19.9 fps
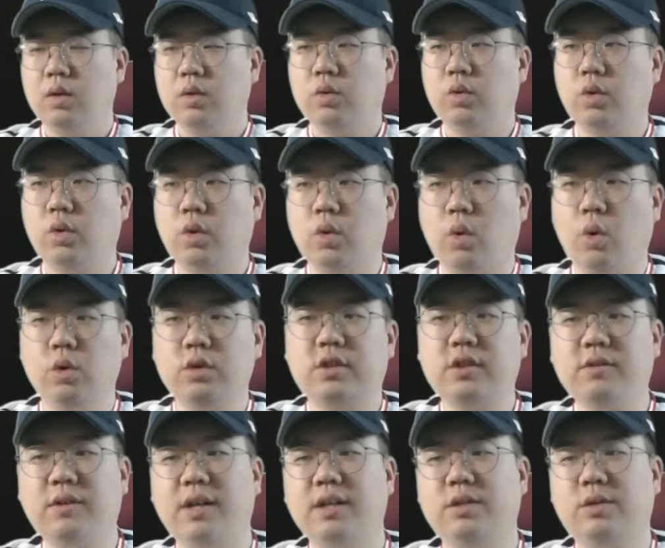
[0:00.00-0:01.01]
또
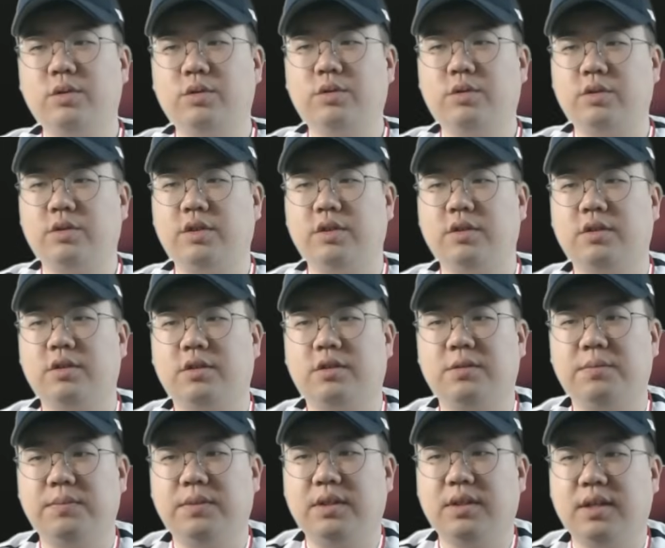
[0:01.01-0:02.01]
오승환 선수도
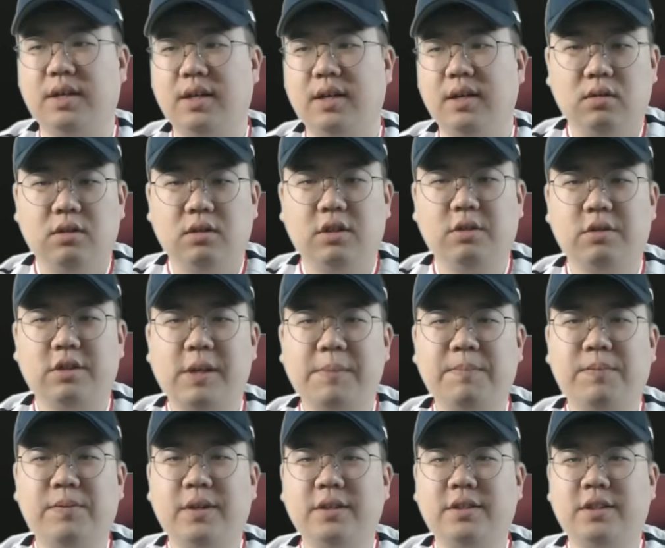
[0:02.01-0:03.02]
뛰었었습니다. 그리고
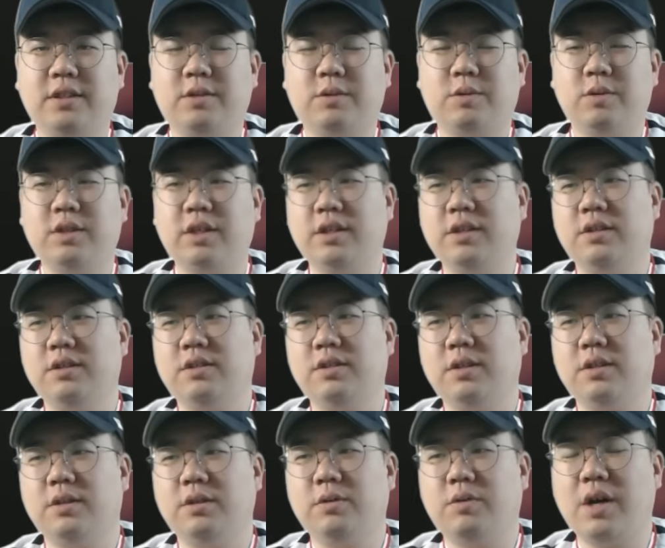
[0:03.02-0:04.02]
샌프란시스코
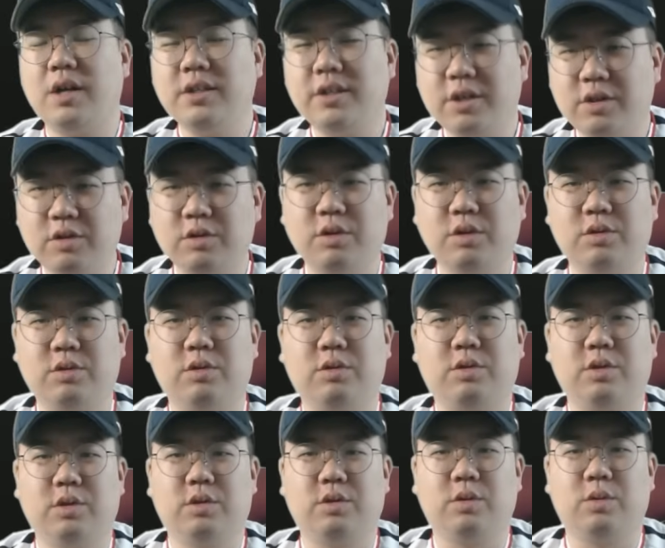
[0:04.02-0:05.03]
자이언츠에서는 황재균 선수도
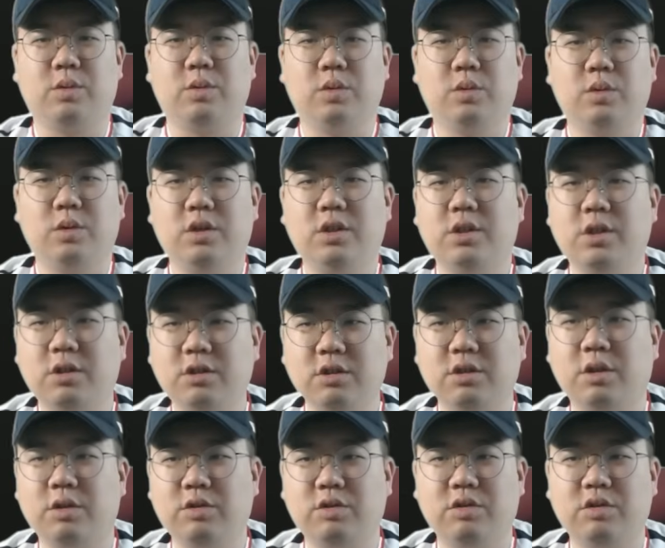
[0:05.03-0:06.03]
뛰었었고 또 이정우
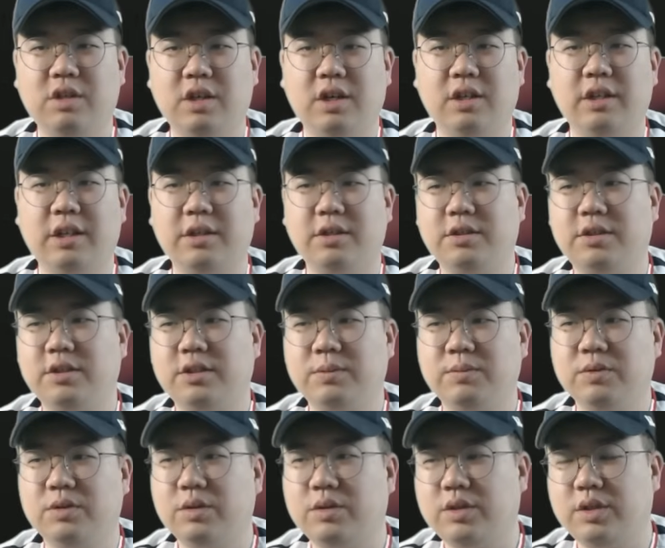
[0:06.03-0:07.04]
선수가 내년
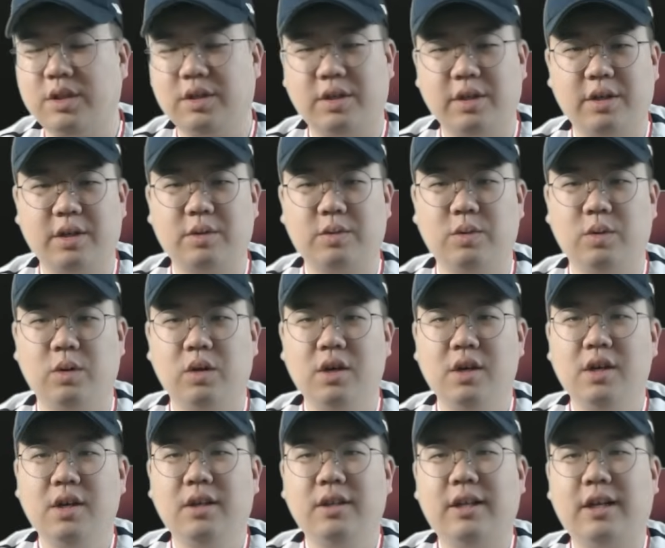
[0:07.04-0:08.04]
시즌부터 뛰게 되겠고
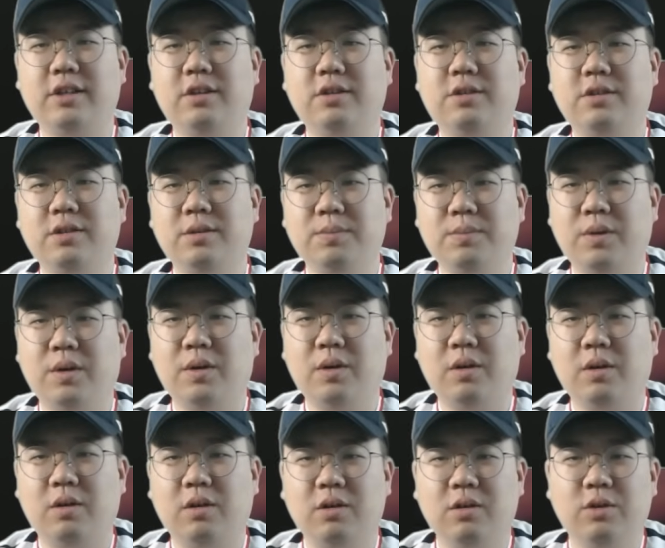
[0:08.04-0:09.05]
다저스는
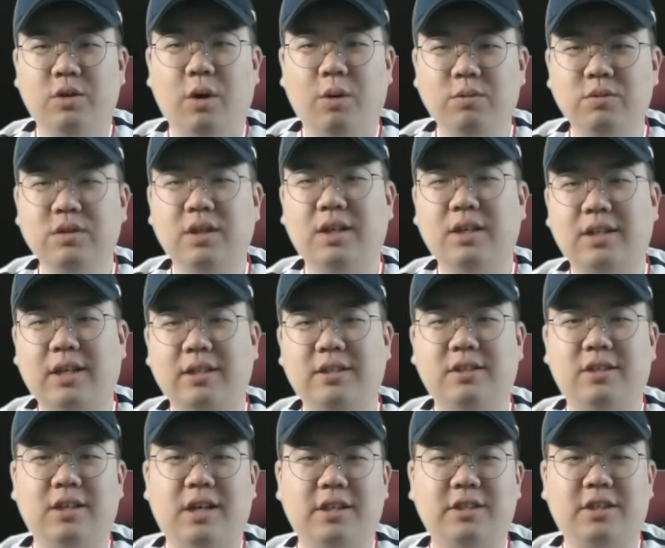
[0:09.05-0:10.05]
뭐 너무나
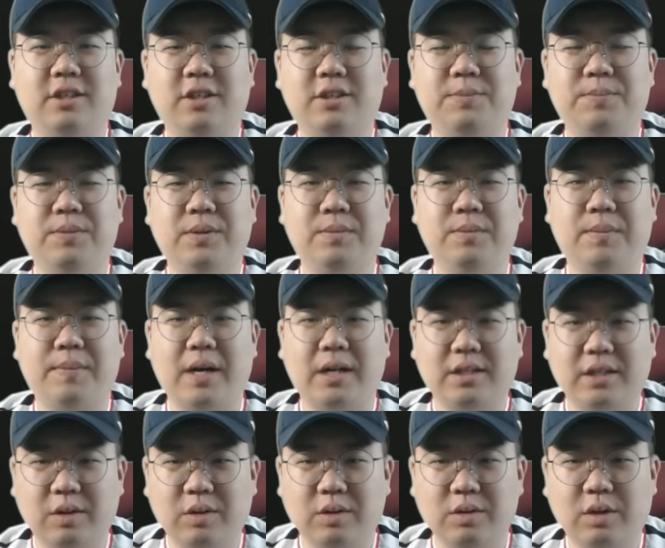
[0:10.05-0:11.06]
다들 아시다시피 뭐
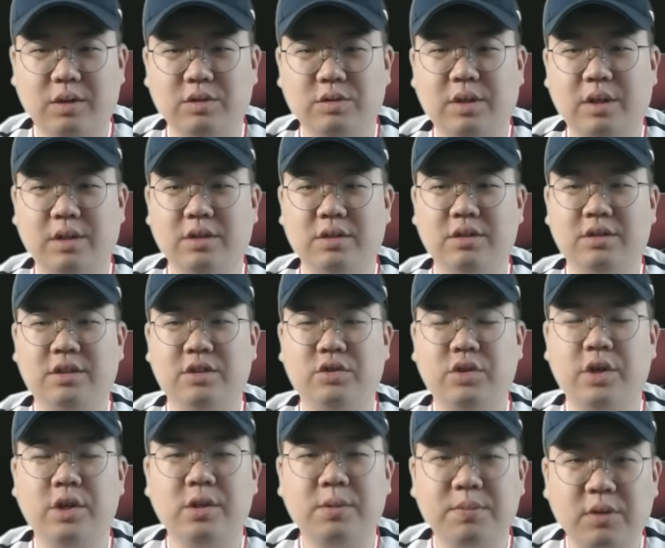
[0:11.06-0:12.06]
박찬호 선수라든지
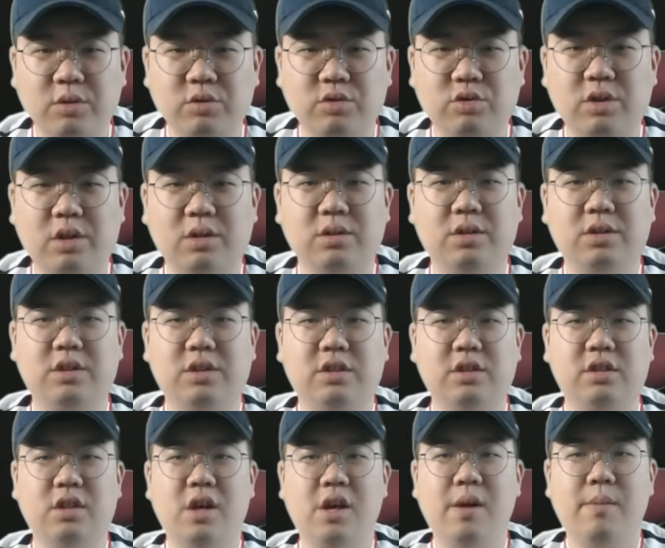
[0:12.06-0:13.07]
최희섭
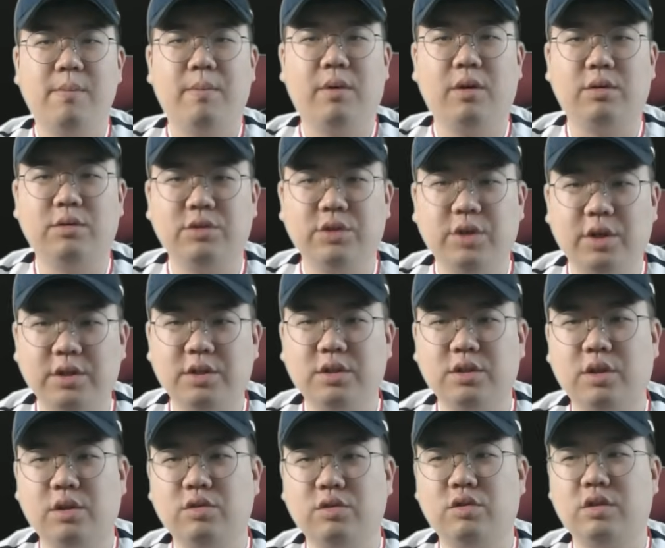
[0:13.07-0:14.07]
선수라든지 뭐 류현진
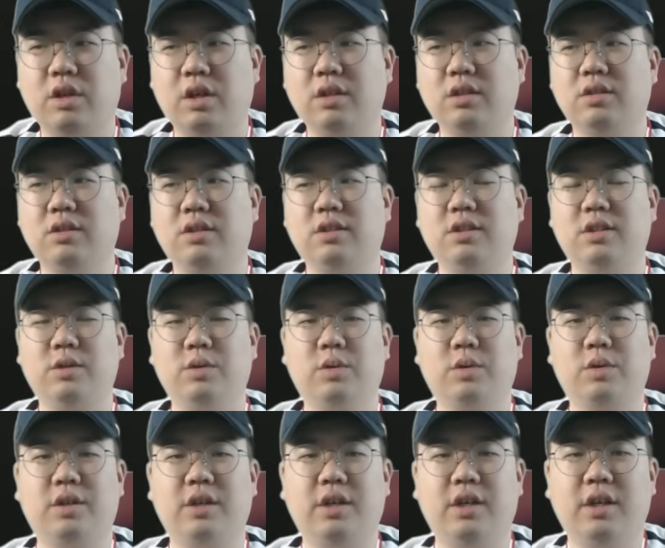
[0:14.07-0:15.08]
선수라든지
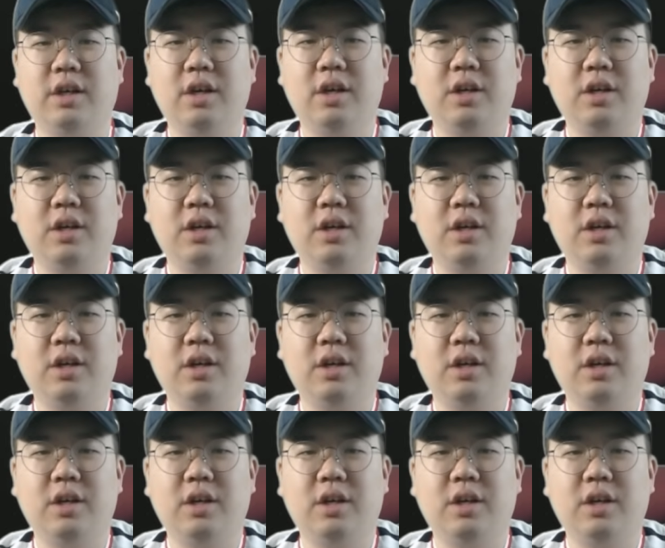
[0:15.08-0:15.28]
이렇게